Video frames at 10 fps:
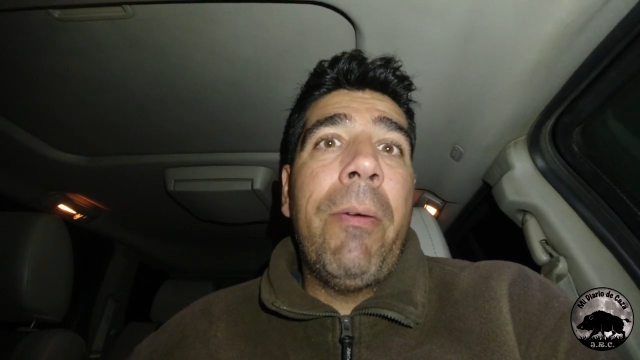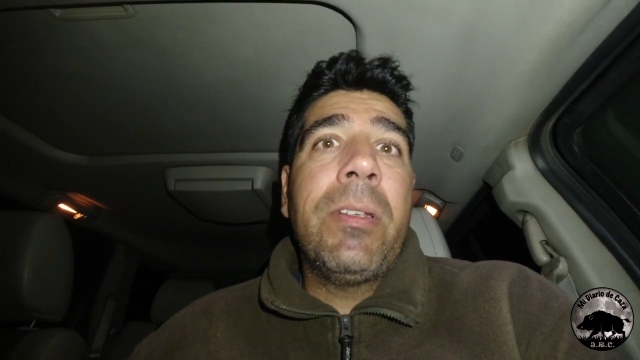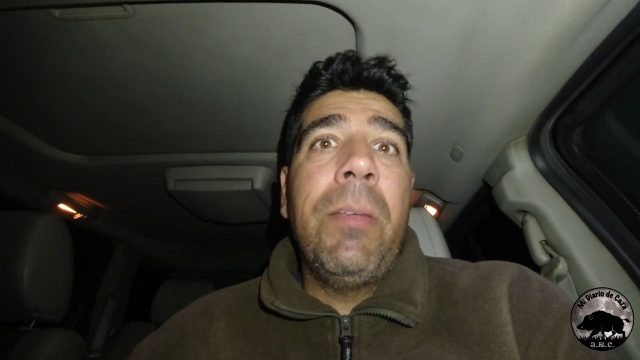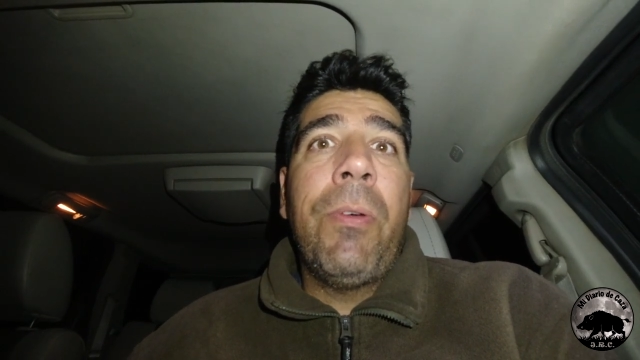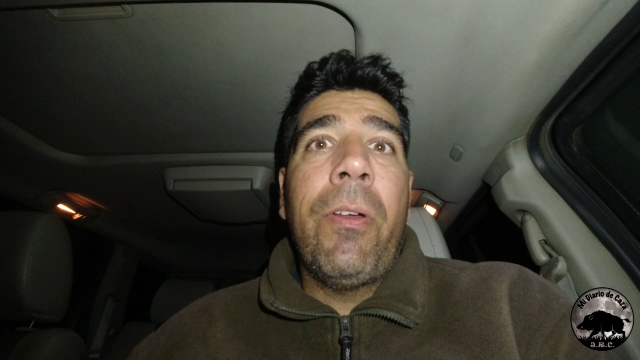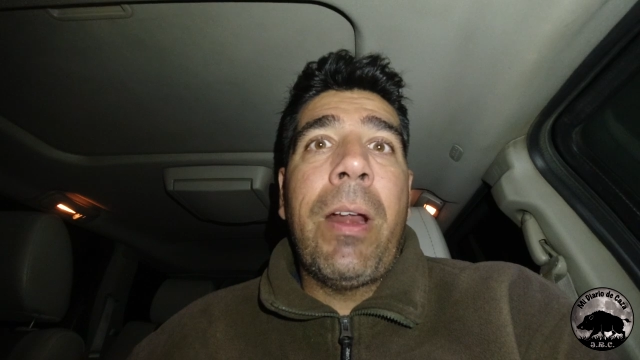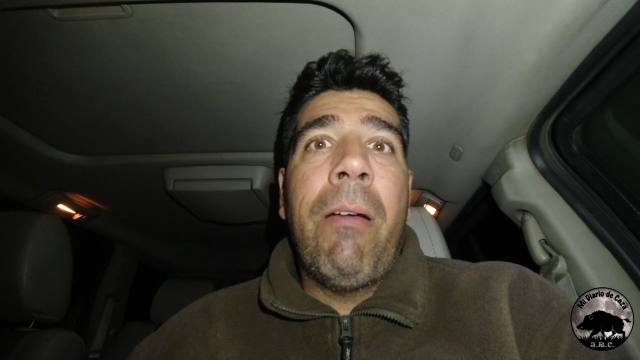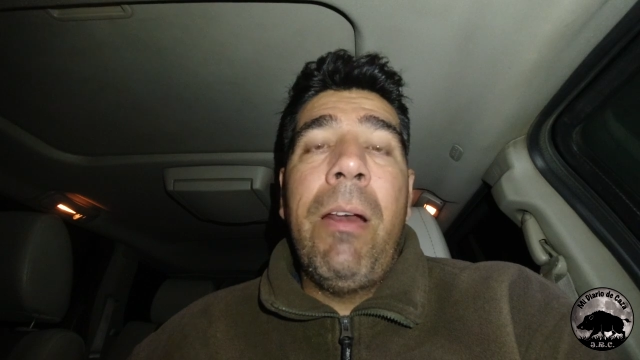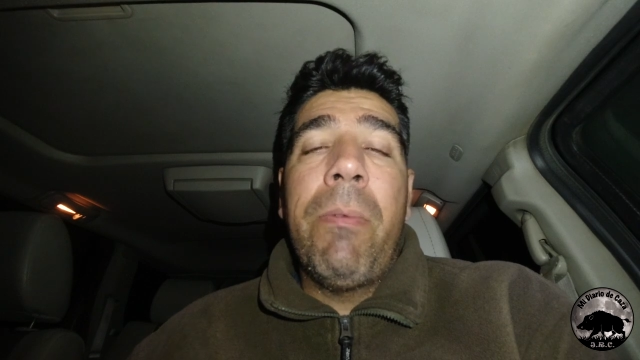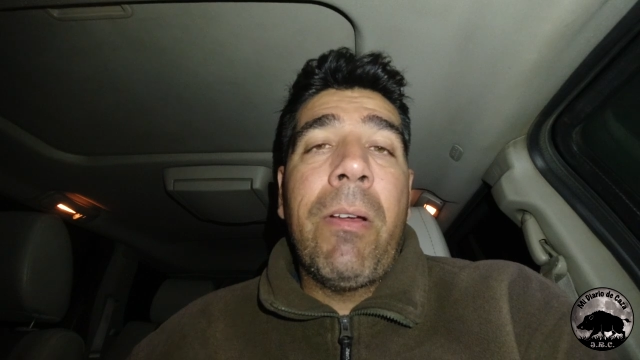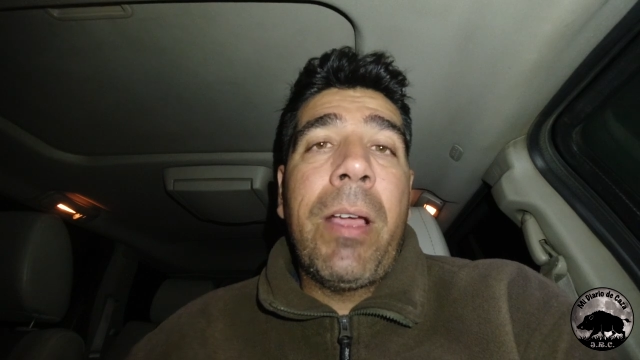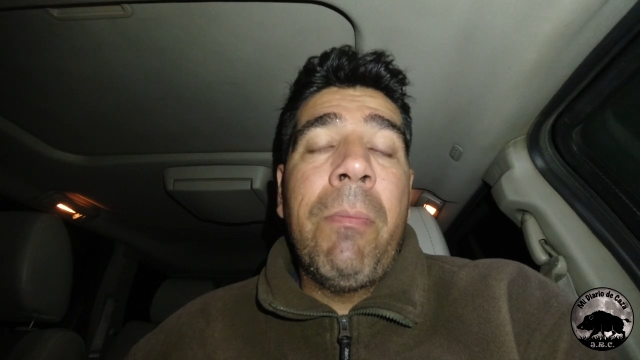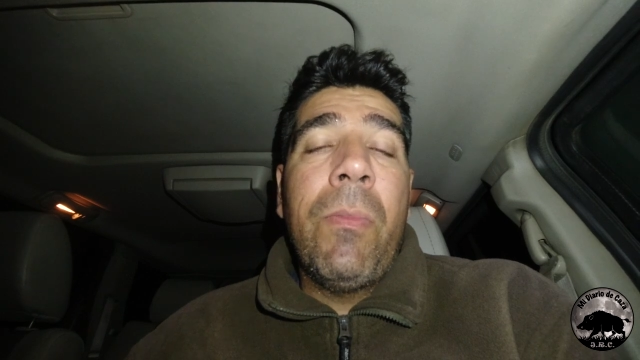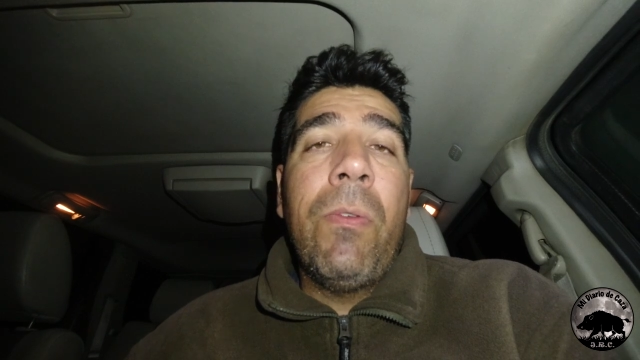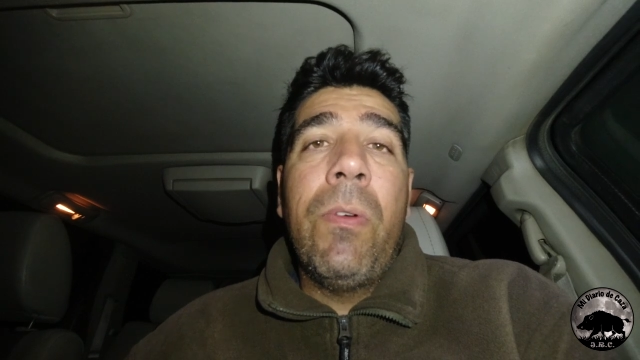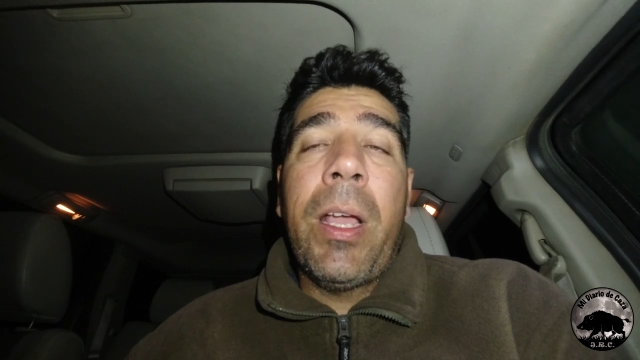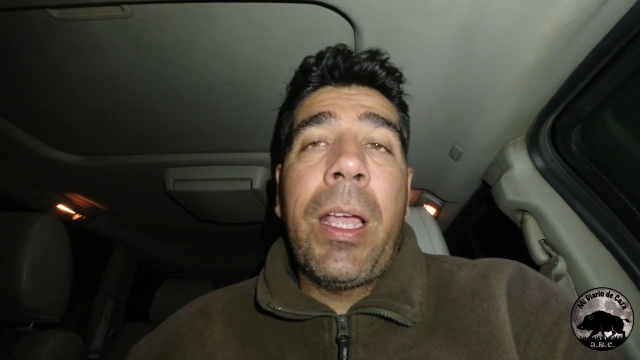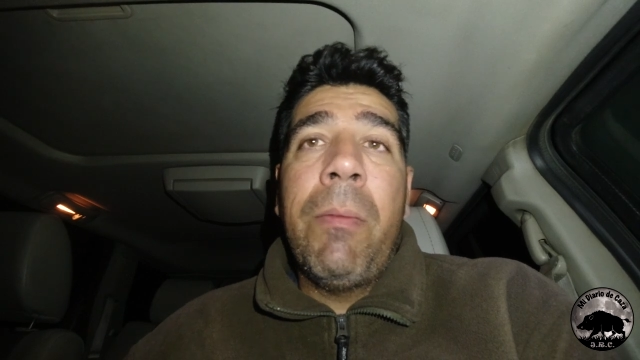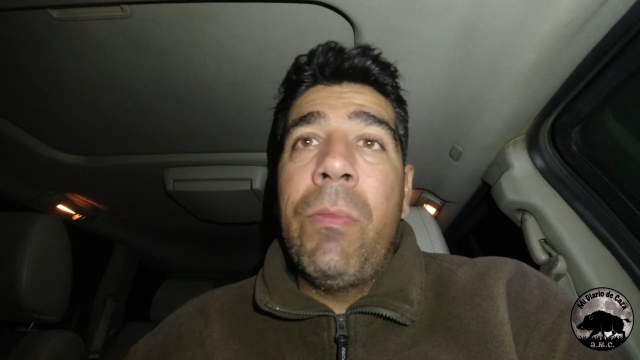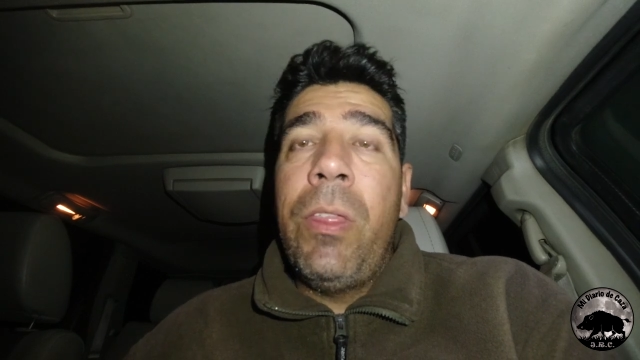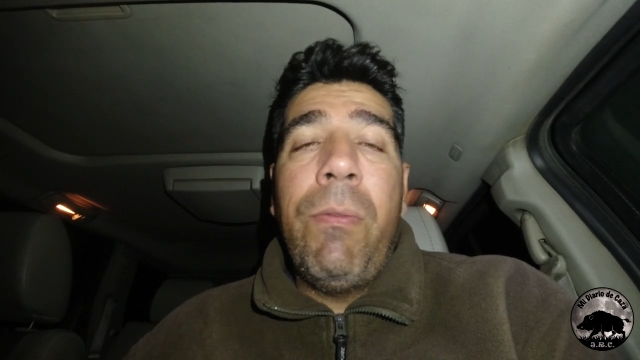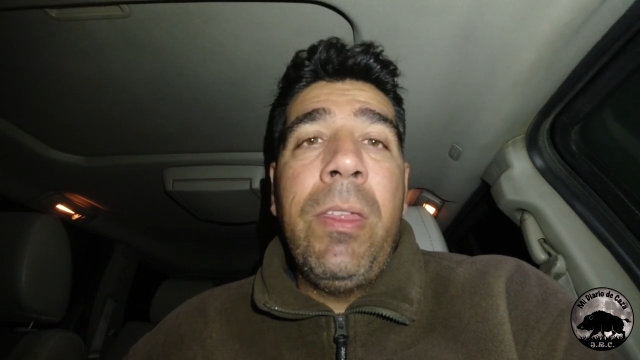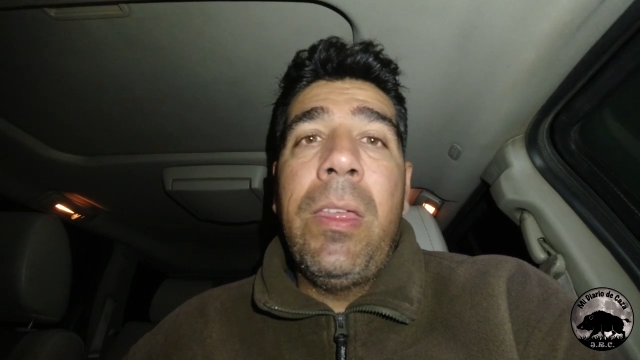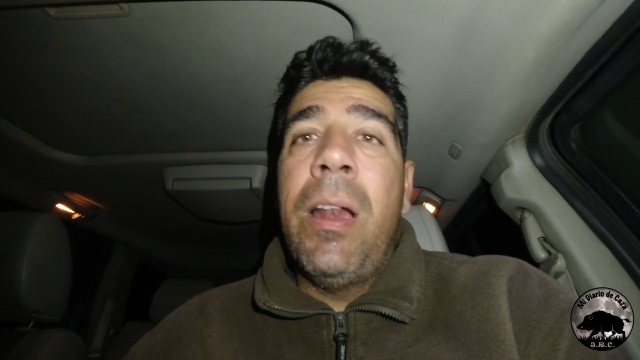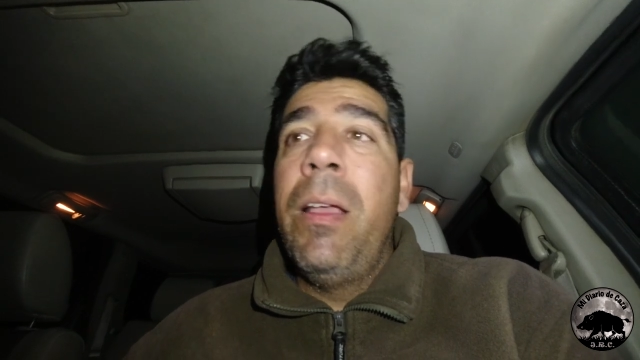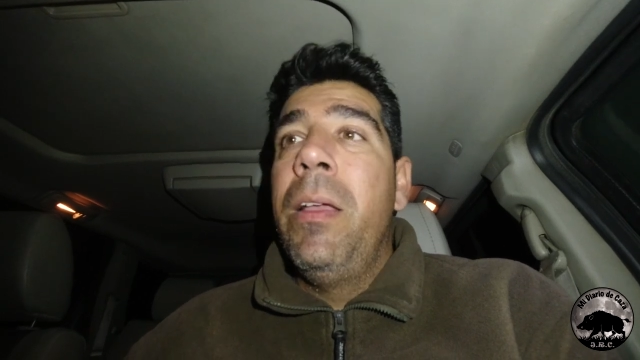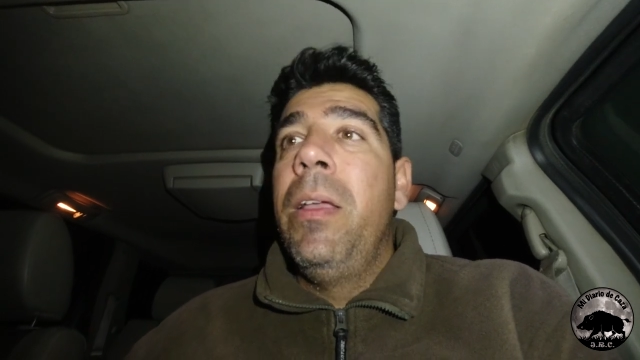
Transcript: a ver si puedo grabarlo, pero es que es muy, que es muy difícil